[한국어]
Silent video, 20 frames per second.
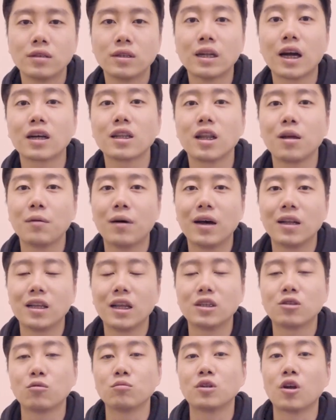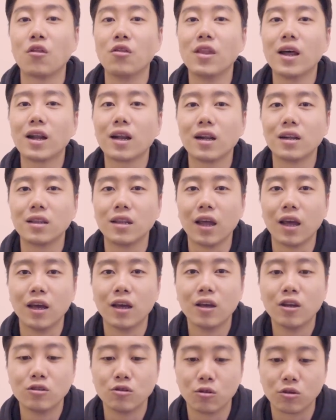상대방한테 좀 전달할 때
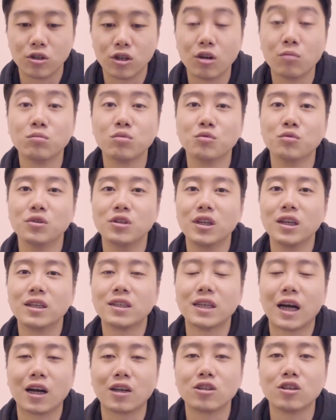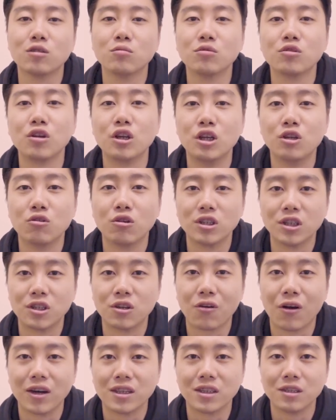좀 그런 부분들이 장점으로
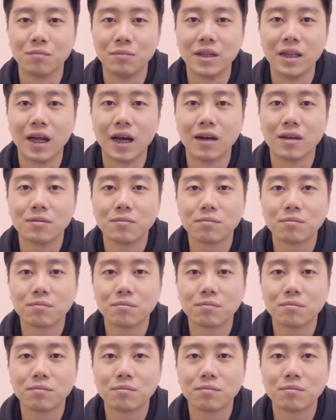이루어지는 것 같습니다.